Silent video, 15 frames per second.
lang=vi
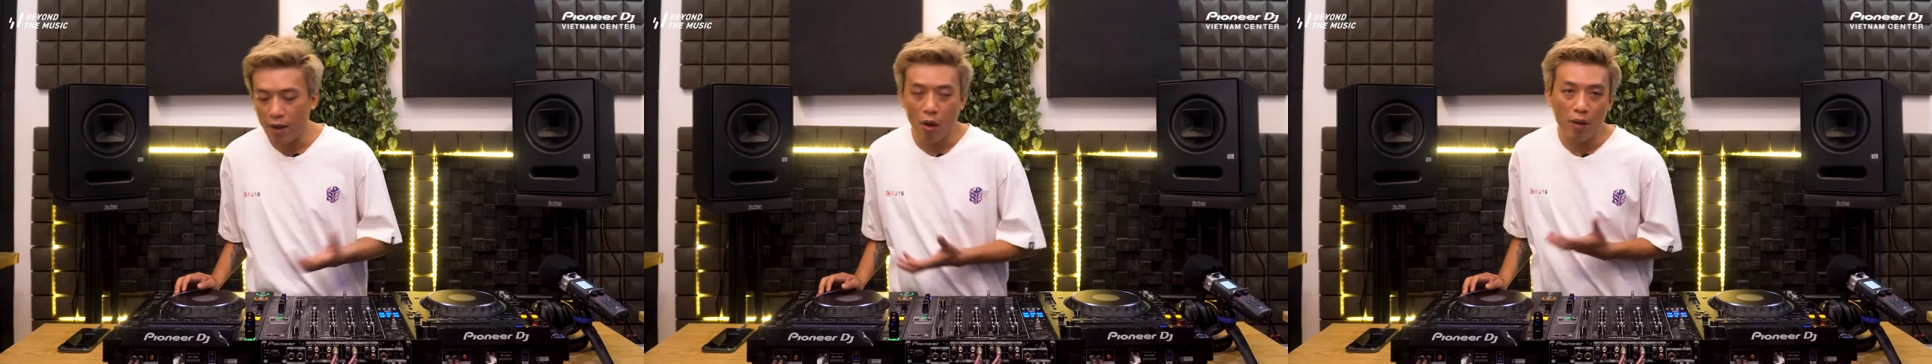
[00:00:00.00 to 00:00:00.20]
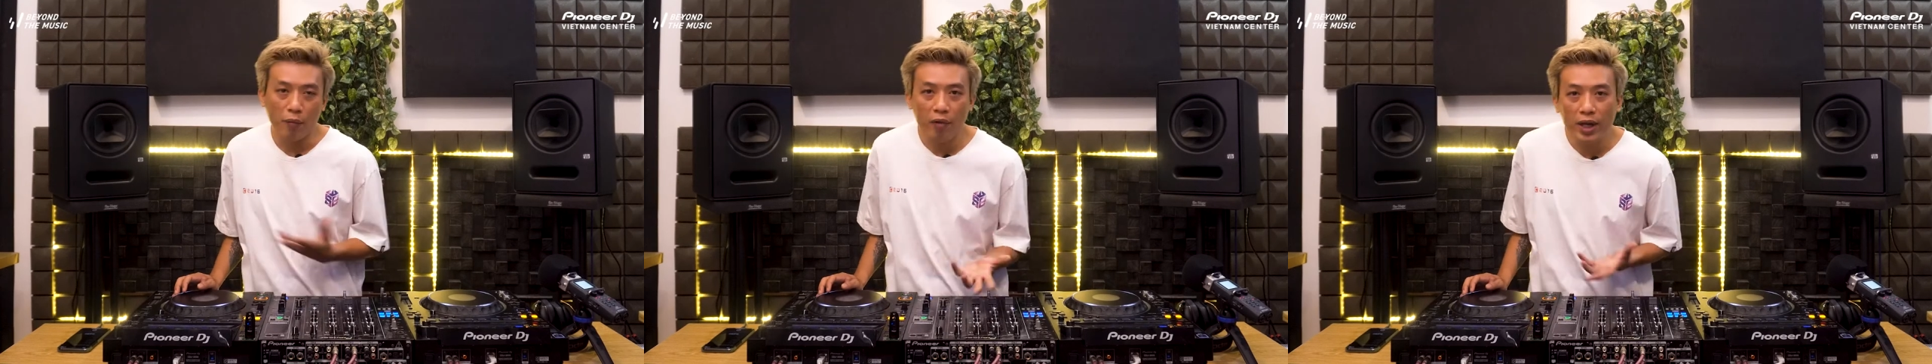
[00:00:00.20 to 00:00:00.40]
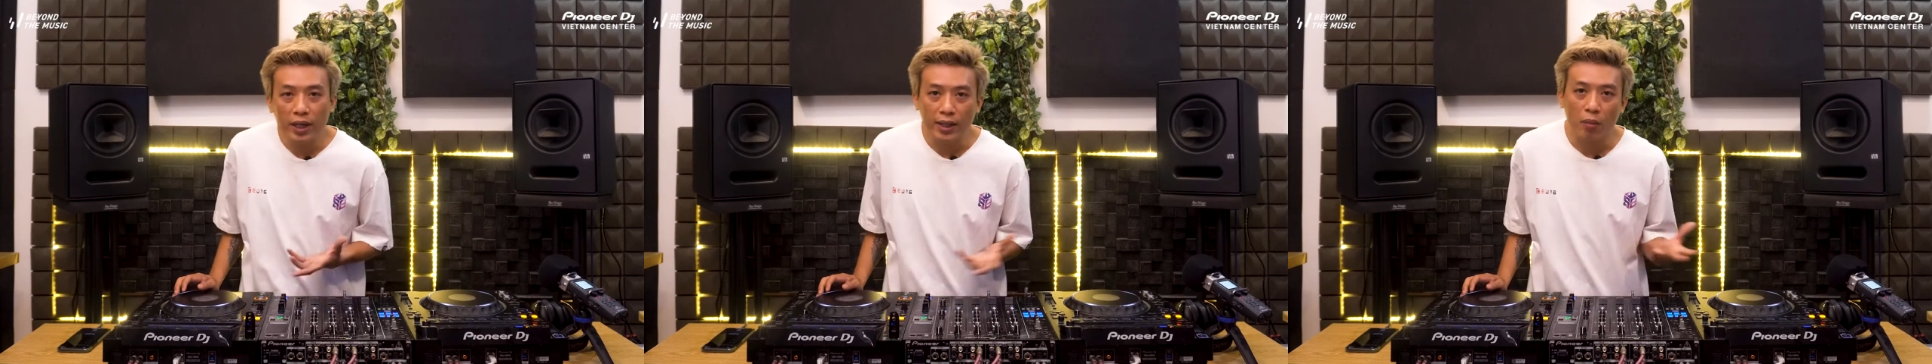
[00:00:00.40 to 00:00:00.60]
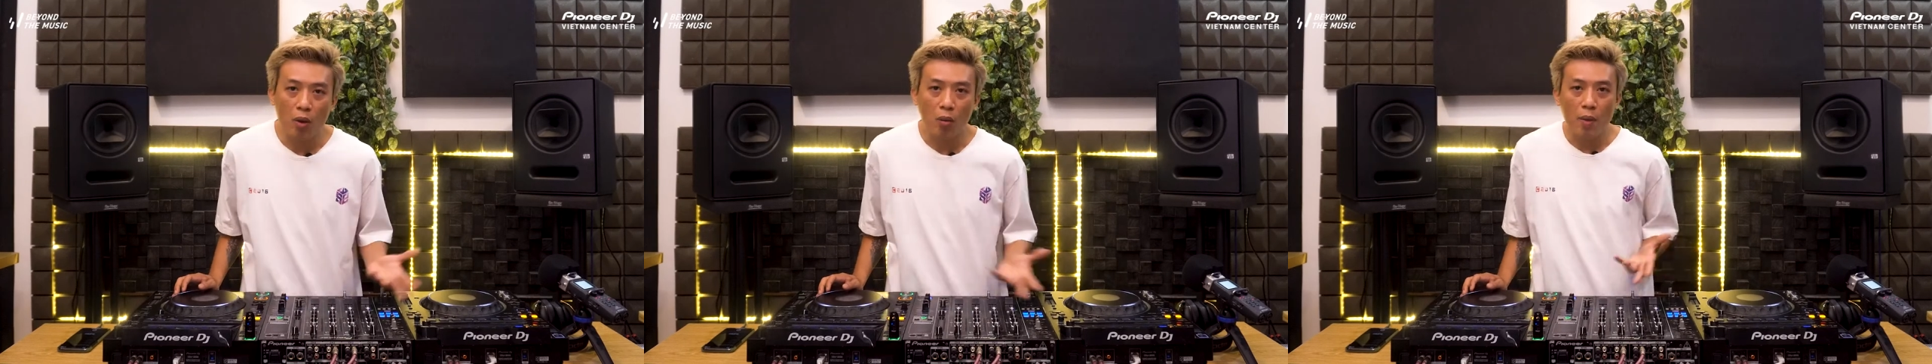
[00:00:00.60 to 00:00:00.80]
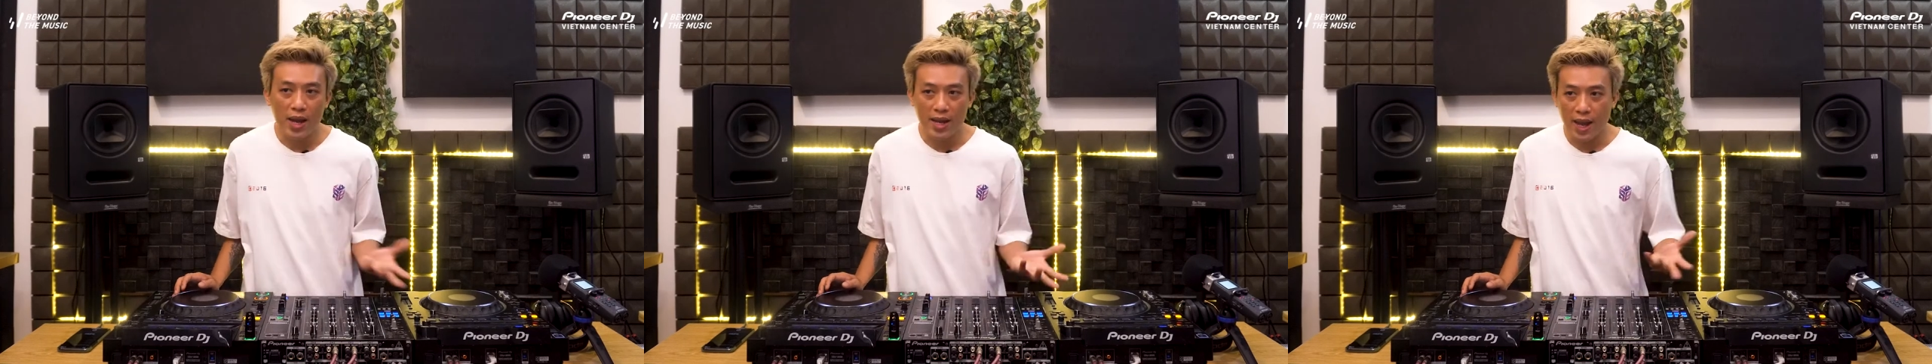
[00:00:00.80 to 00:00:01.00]
đoạn break trong
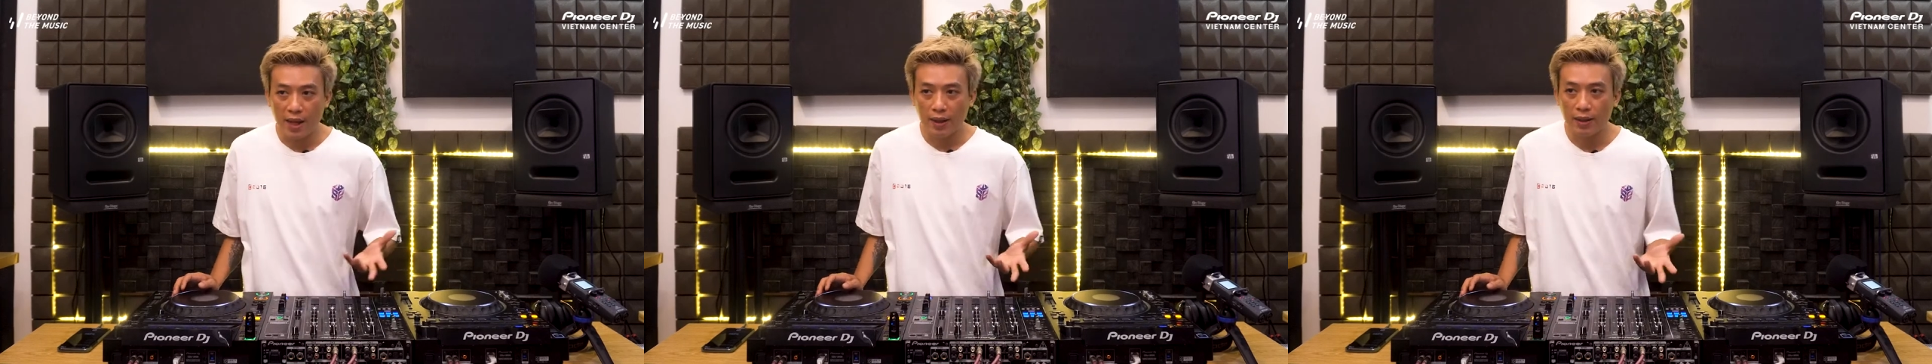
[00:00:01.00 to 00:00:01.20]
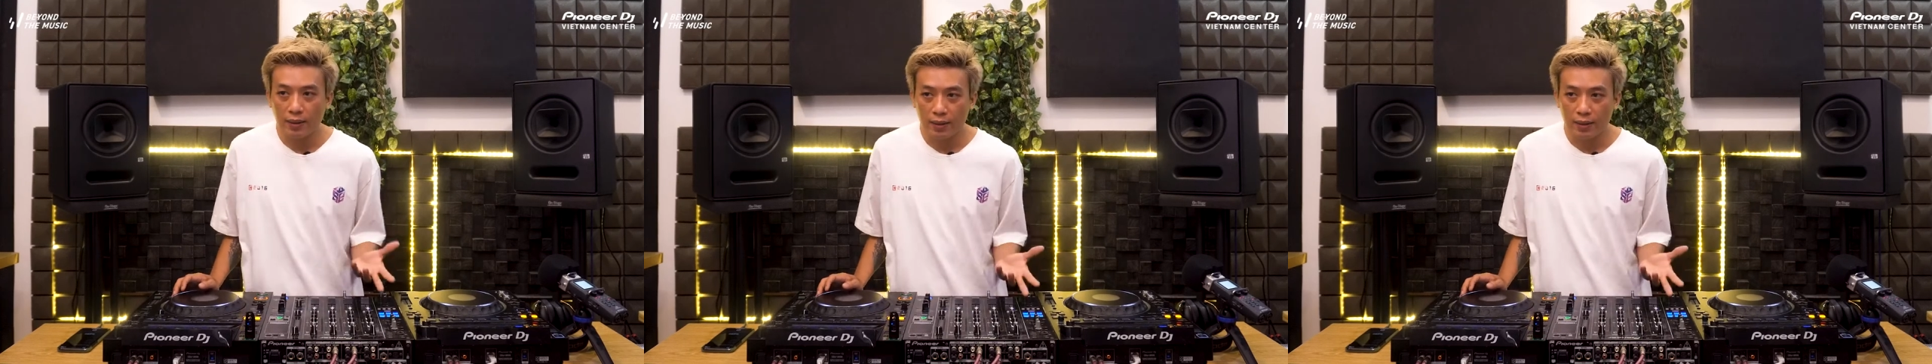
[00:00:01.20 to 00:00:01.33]
một bài nhạc,